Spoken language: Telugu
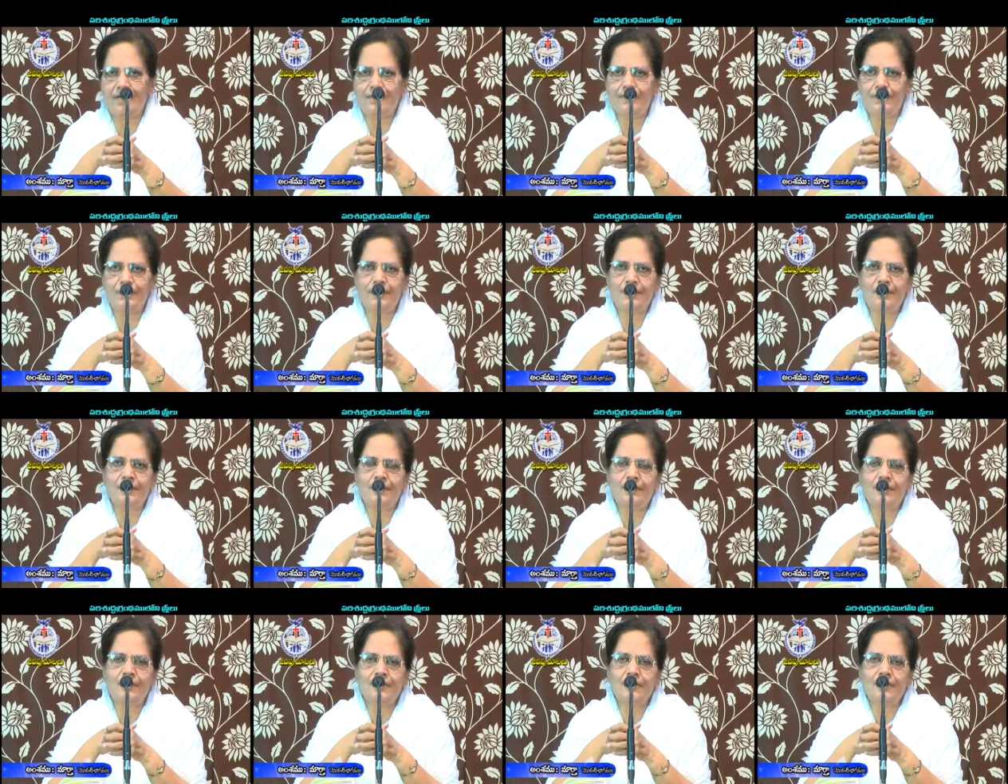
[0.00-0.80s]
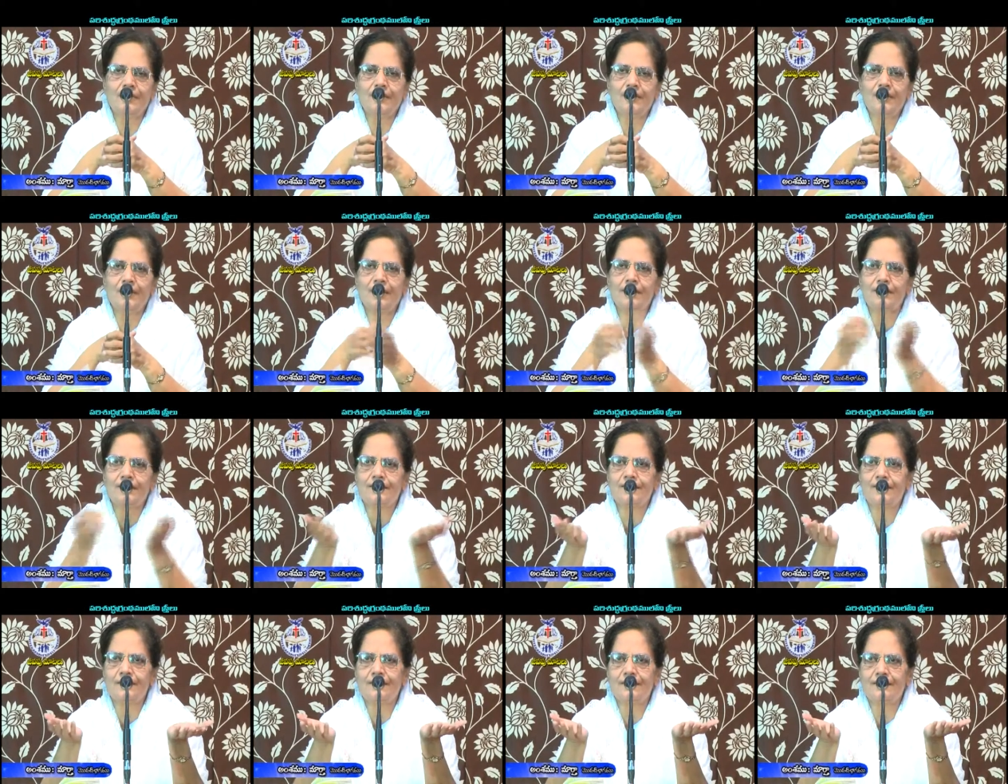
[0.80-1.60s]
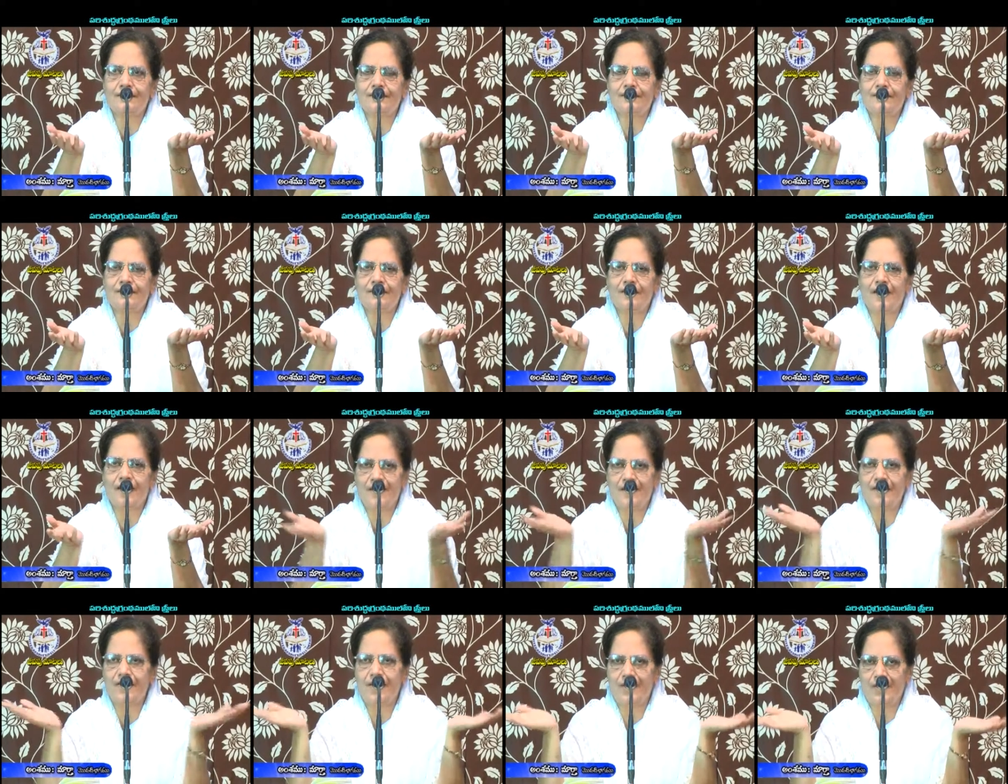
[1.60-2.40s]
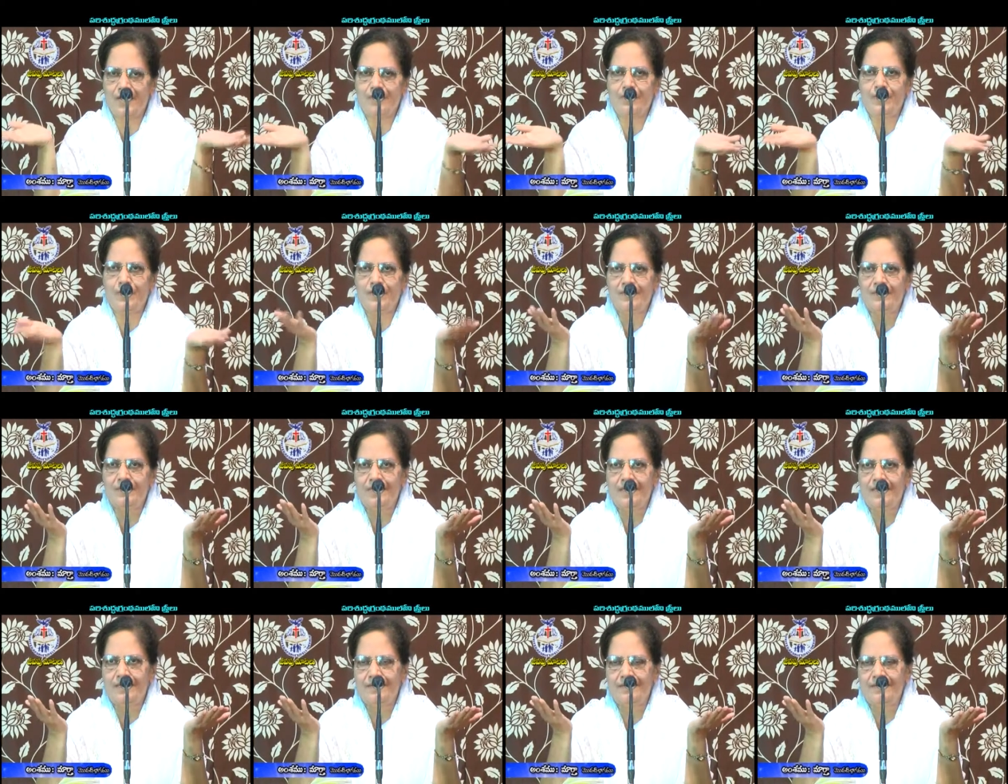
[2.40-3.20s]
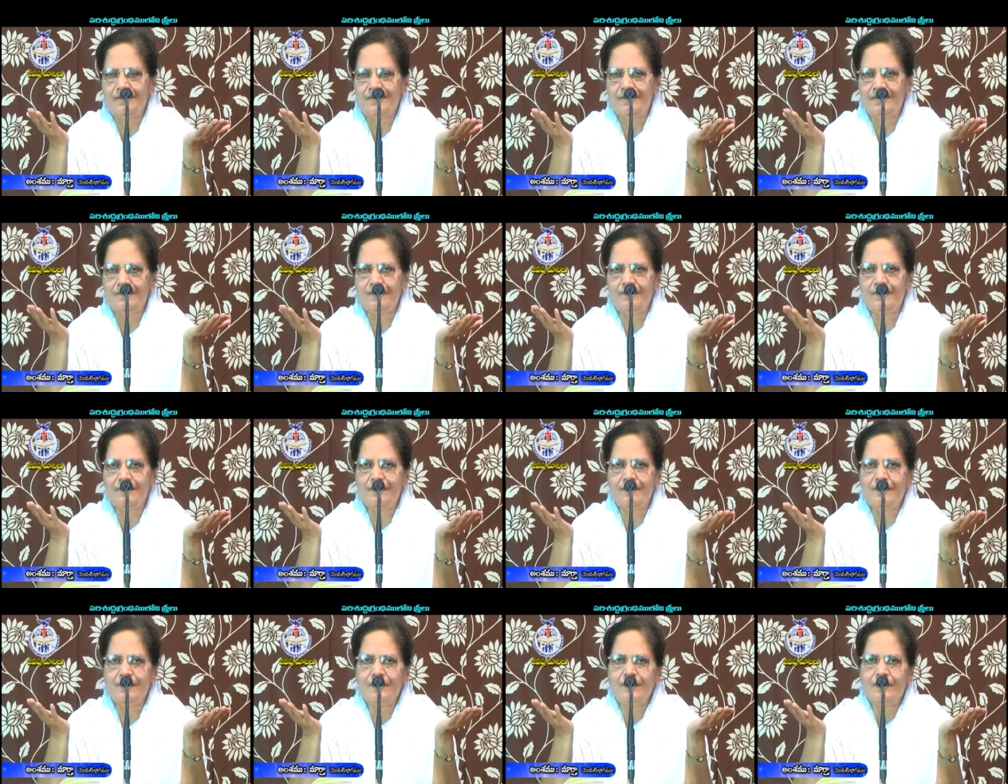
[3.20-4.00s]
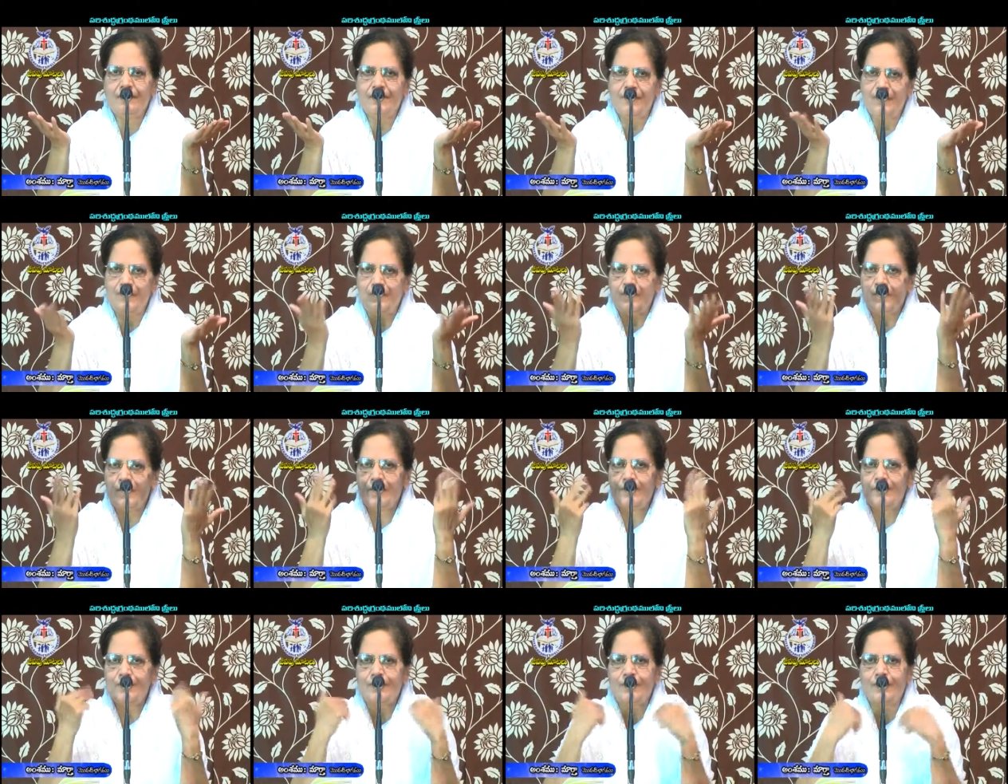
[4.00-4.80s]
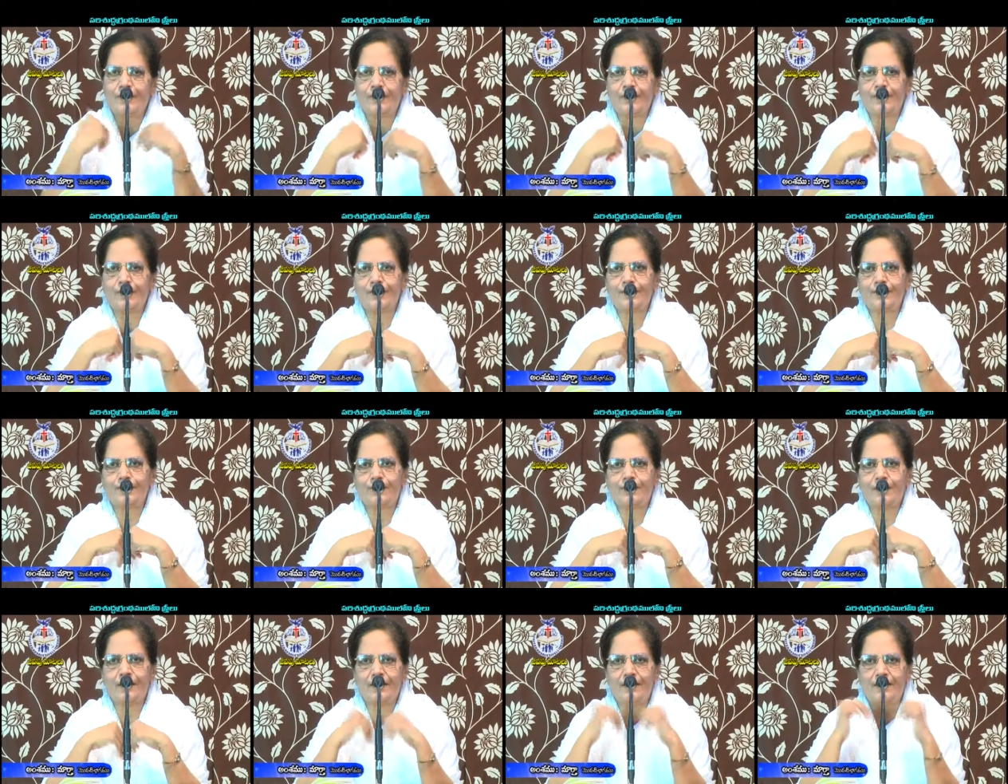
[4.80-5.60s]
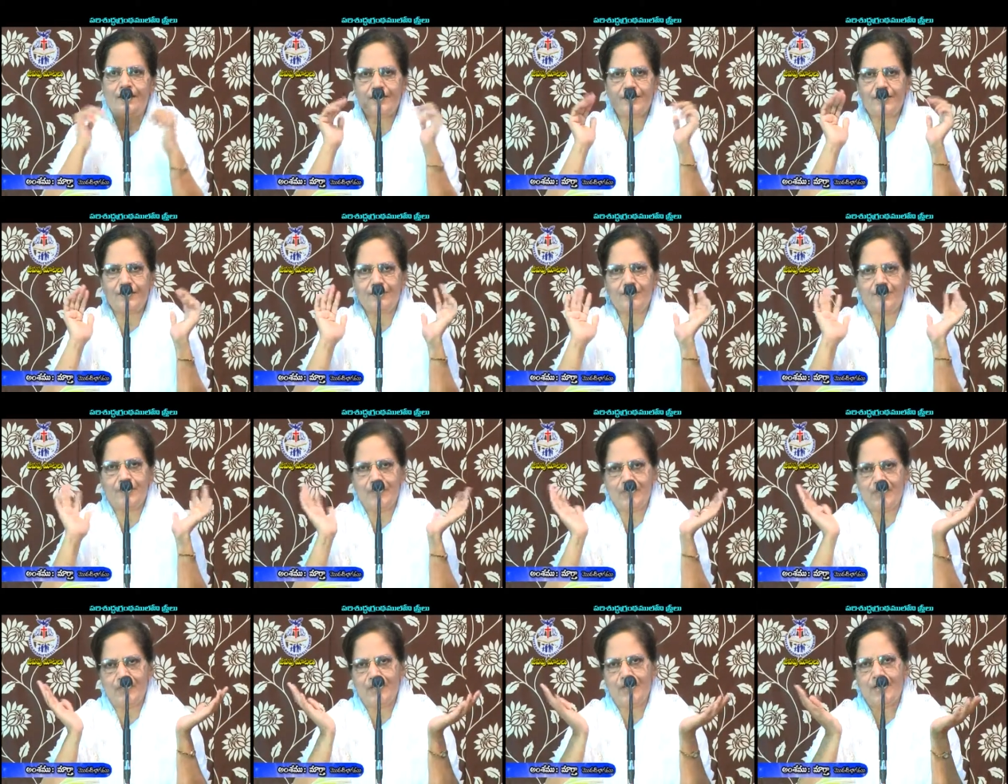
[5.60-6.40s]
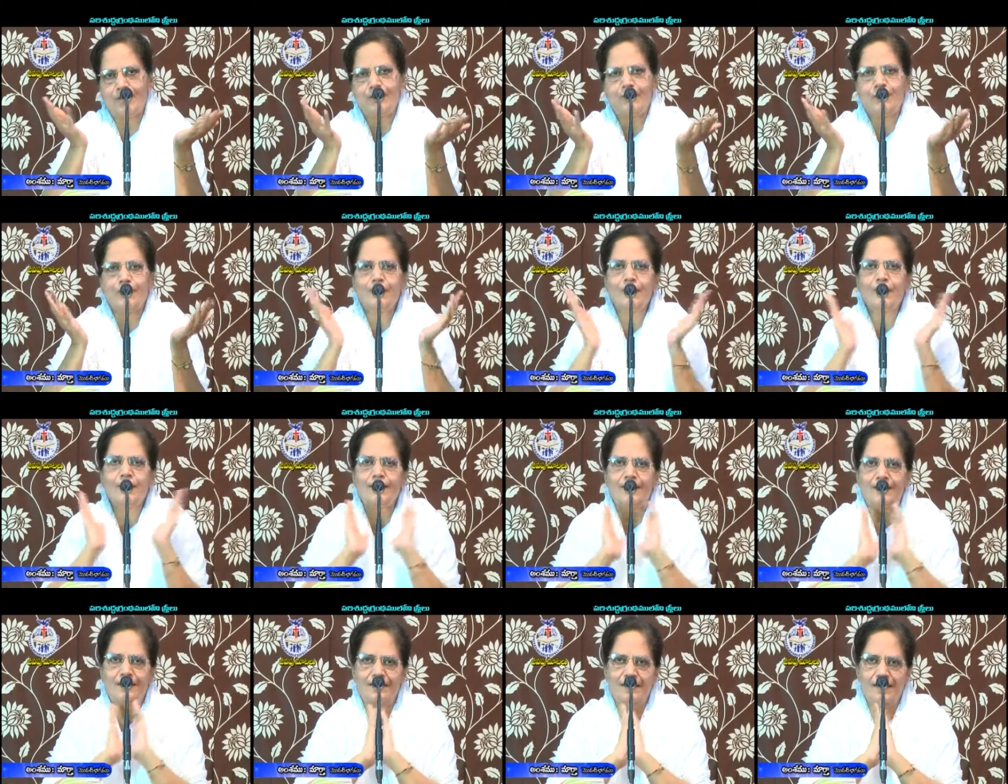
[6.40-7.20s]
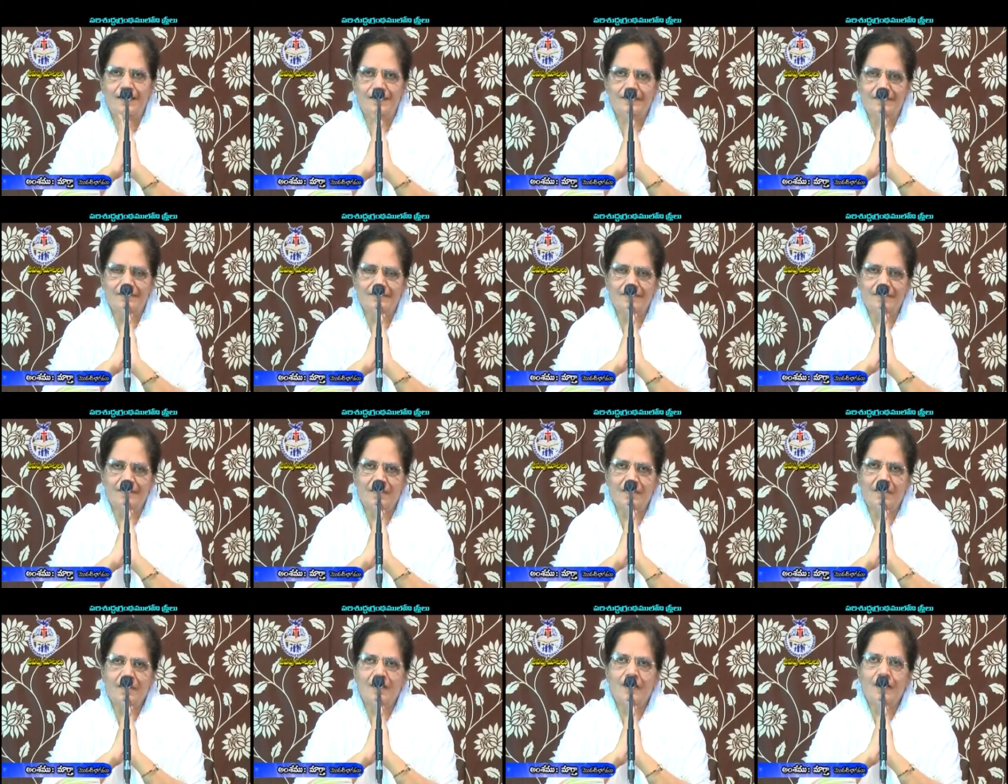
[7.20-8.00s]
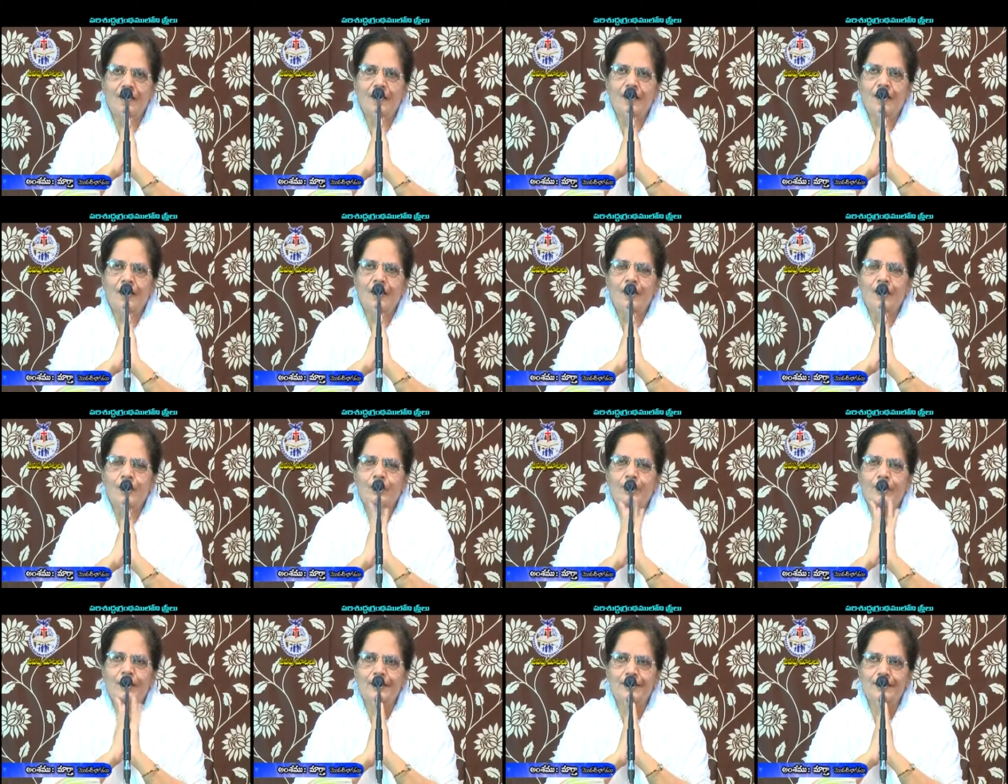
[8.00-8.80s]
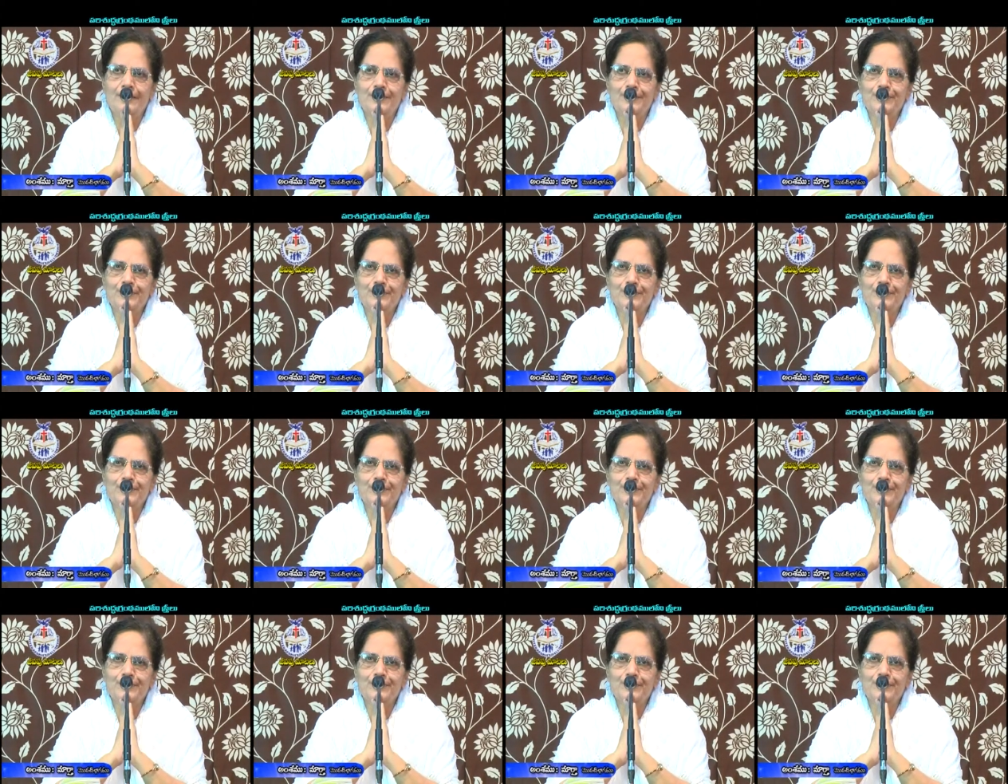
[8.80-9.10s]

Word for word: ఆమె తలస్తే అనేక ఆత్మలను కూడా దేవుని రాజ్యంలోకి తీసుకుని వెళ్ళి రాజ్యం దేవుని రాజ్యం కూడా కట్టగలదు మరి